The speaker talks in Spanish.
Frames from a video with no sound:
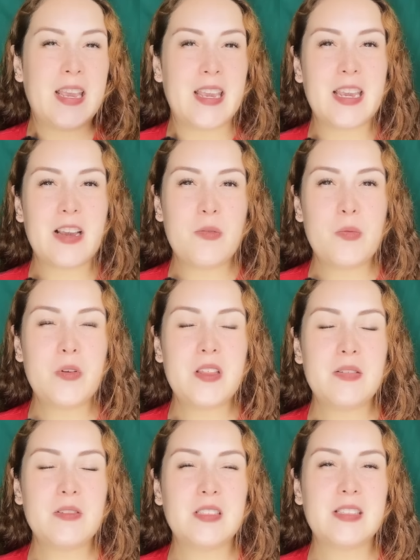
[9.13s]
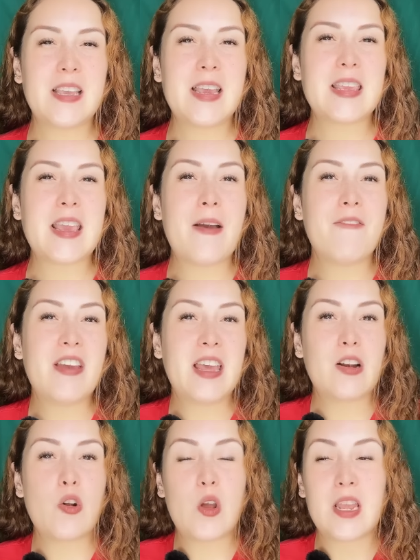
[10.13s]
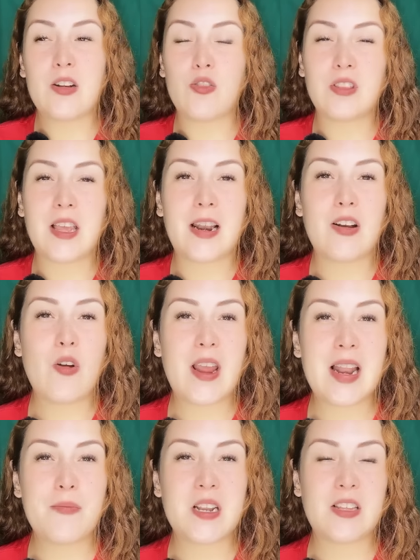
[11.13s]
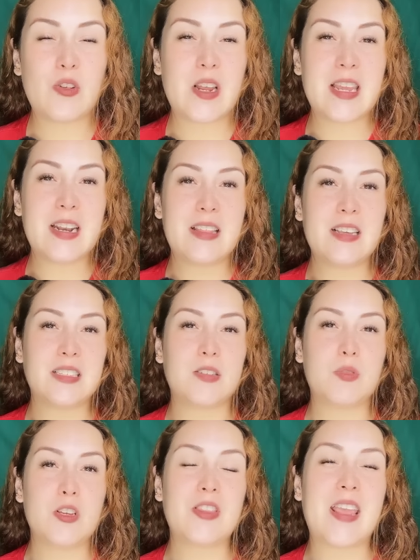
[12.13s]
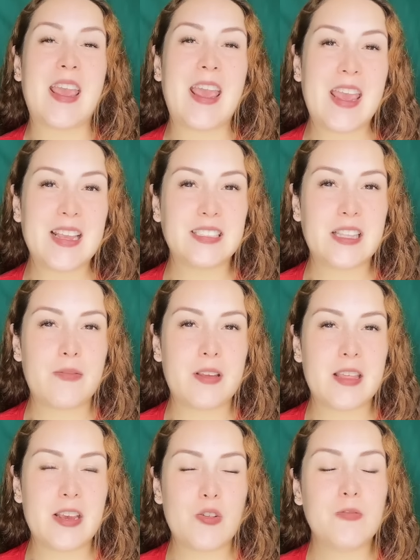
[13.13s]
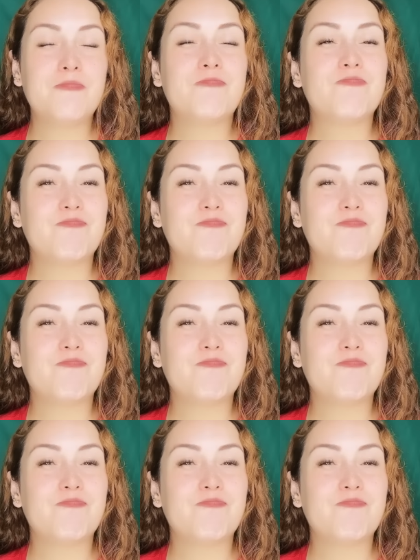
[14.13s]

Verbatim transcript: Y como pudiste ya verlo y notarlo en la miniatura y en la descripción de este video,